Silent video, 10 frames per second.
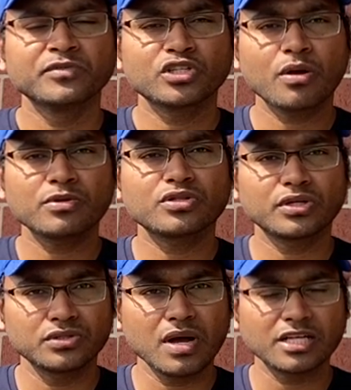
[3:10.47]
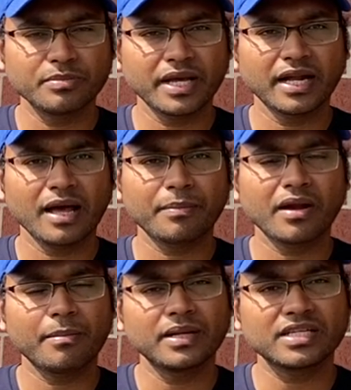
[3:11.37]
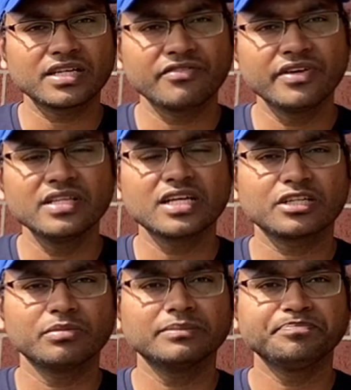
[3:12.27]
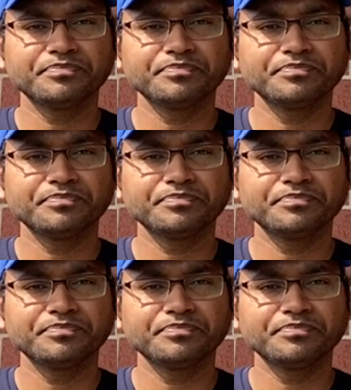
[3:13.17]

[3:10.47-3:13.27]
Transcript: সমস্ত কিছু আসবে এখানে আপনার অ্যাপ্লিকেশন ফিজ আসবে